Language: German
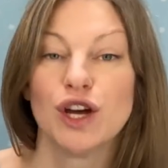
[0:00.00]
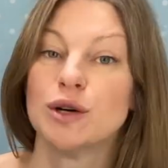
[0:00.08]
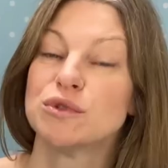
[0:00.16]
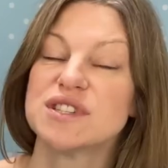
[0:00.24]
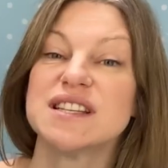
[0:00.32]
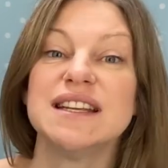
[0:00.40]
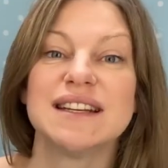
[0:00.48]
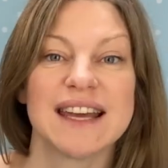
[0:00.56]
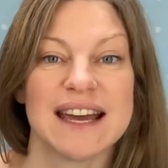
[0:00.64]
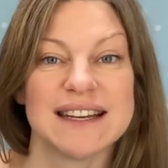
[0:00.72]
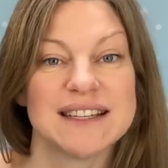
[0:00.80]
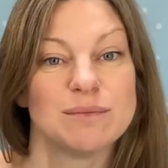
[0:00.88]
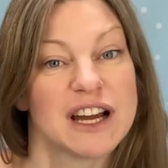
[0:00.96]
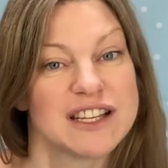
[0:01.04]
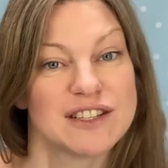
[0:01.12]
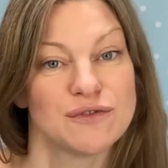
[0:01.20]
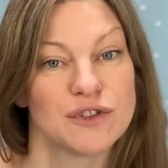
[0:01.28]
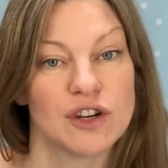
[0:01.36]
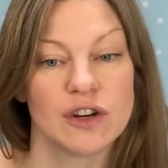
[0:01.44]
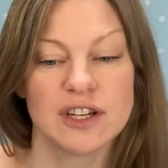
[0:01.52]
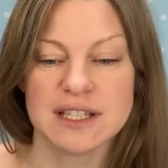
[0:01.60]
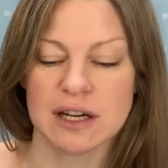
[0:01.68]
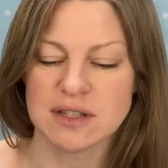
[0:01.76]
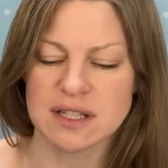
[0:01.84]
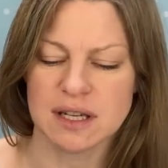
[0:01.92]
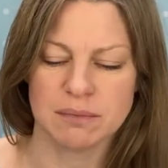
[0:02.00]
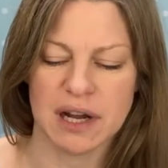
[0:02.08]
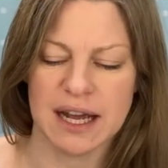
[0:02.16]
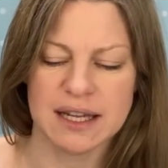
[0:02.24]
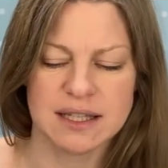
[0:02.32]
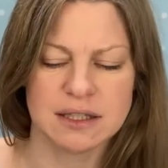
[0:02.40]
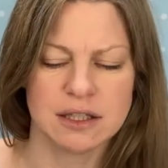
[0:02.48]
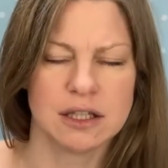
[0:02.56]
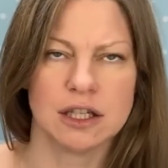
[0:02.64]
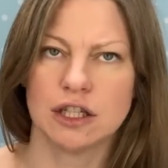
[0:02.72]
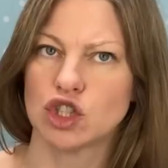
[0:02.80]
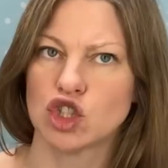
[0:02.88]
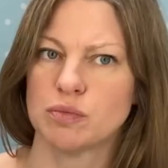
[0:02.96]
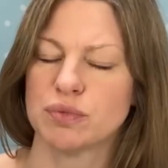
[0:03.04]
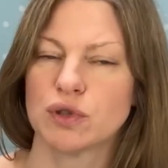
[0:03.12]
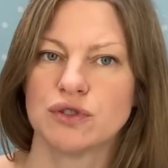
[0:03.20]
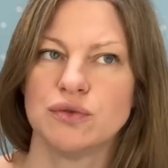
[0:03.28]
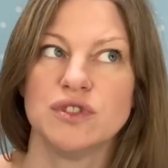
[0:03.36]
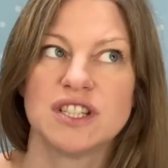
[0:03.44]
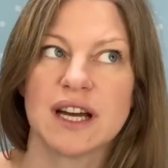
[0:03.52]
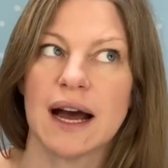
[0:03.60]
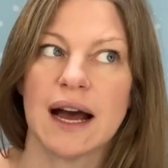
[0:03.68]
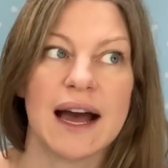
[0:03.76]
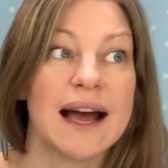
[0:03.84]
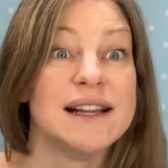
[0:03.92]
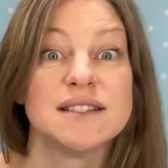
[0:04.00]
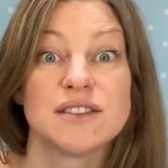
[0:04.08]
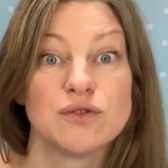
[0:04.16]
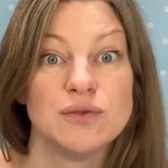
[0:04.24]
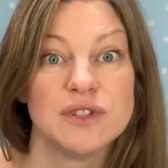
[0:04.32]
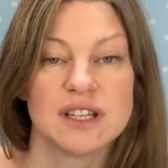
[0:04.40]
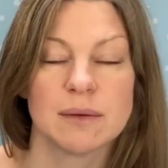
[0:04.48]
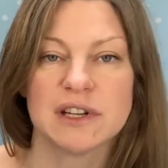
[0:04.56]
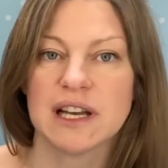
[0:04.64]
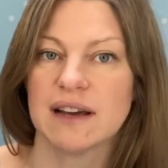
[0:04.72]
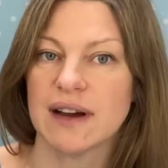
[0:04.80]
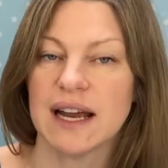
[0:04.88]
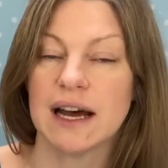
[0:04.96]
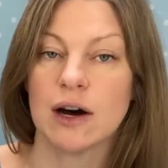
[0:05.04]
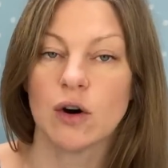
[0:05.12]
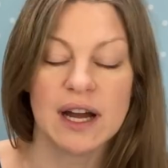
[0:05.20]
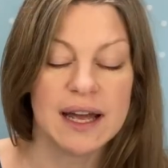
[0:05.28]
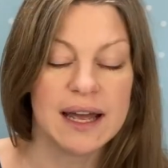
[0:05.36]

Musselin kennen die meisten von euch aus den Bereichen äh, Spucktücher, Halstücher mittlerweile auch.